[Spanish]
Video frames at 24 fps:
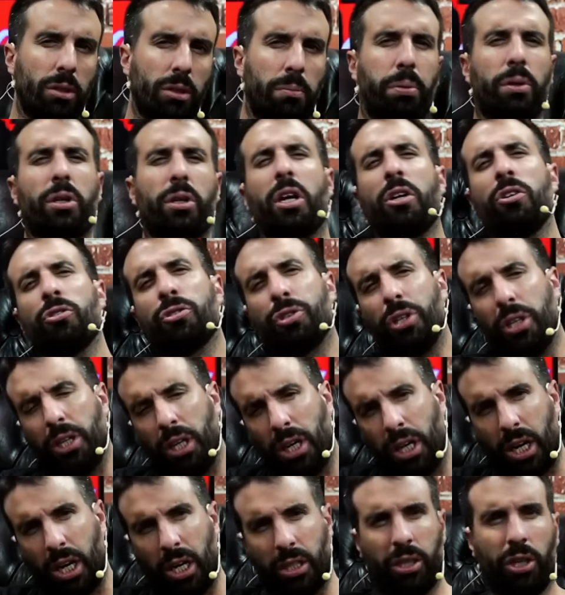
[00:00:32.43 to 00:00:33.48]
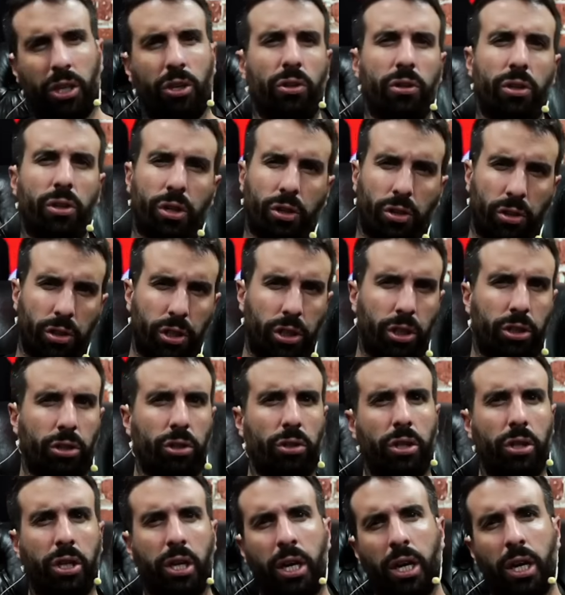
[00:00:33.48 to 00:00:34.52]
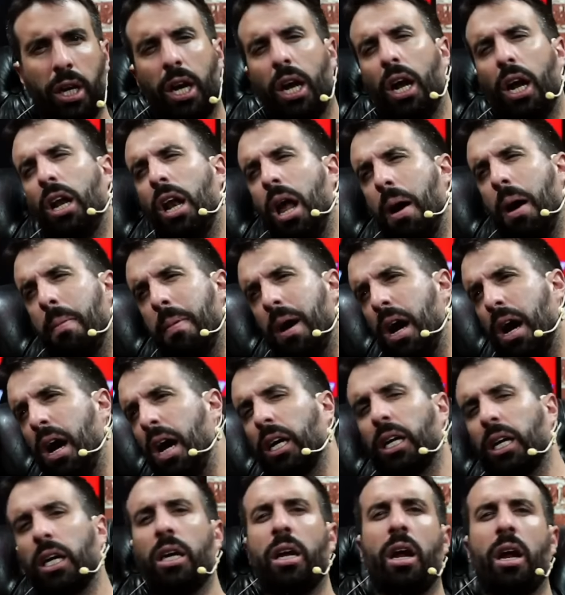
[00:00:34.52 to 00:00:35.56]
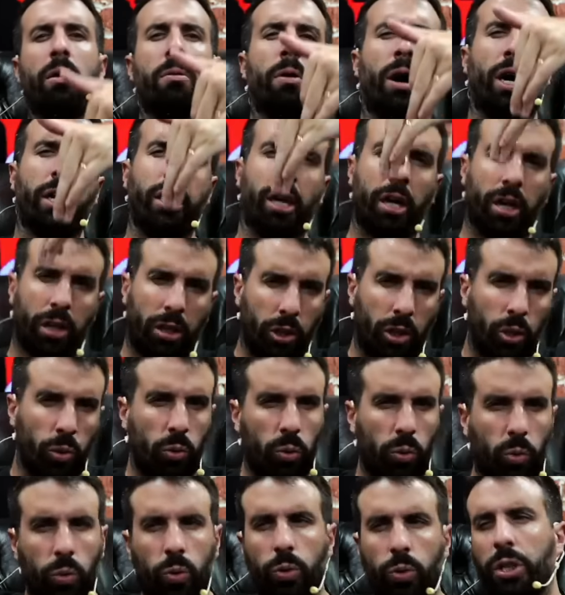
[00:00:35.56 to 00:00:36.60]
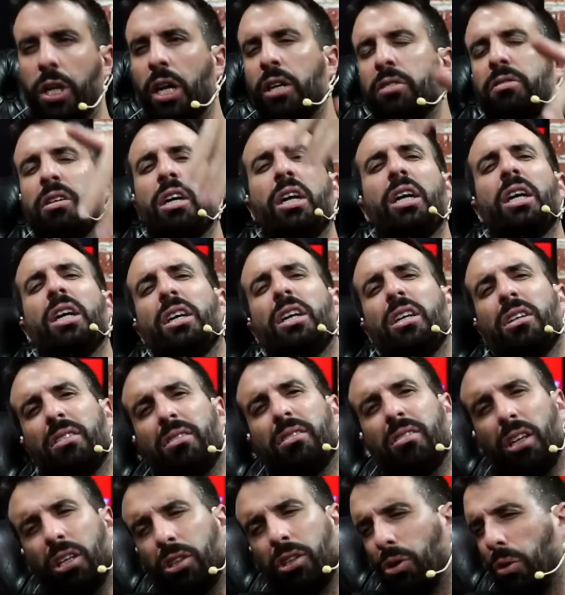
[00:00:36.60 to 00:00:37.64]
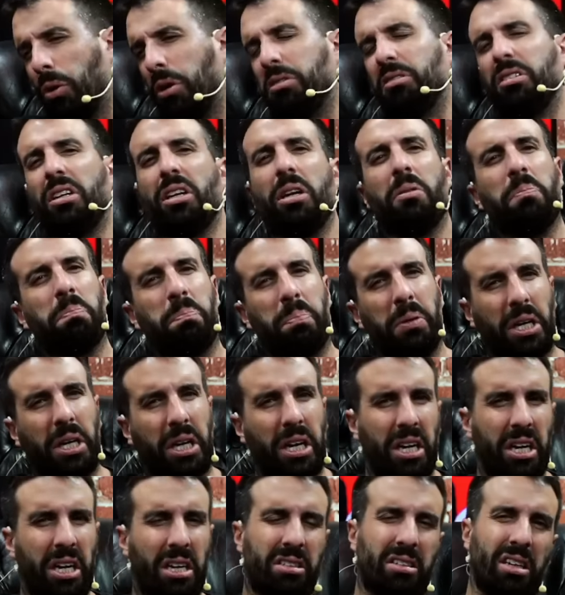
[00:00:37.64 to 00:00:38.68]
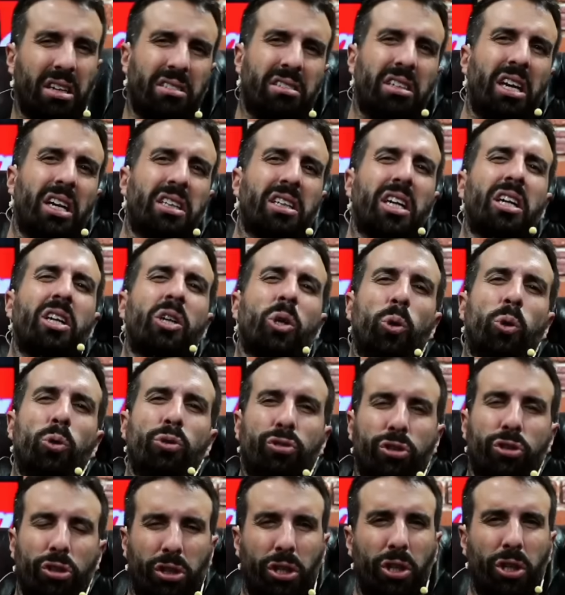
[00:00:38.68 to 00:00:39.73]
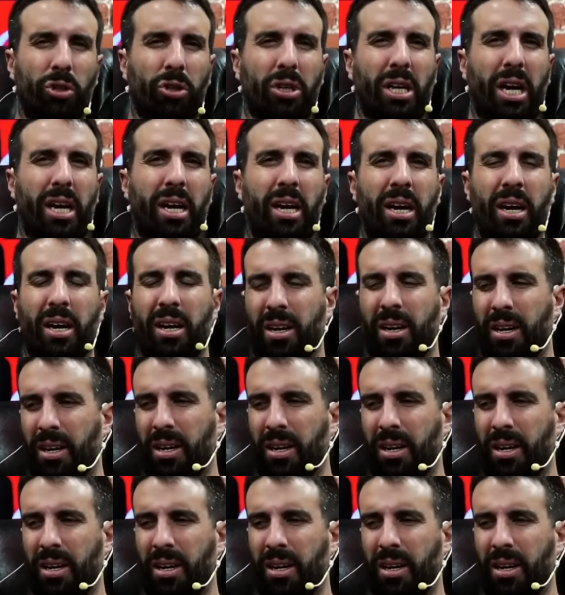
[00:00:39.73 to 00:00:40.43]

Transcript: ¿Por qué no se dejan de joder con esto de la máquina, el Bayern Núñez? Si esto recién empieza, si hasta incluso creo que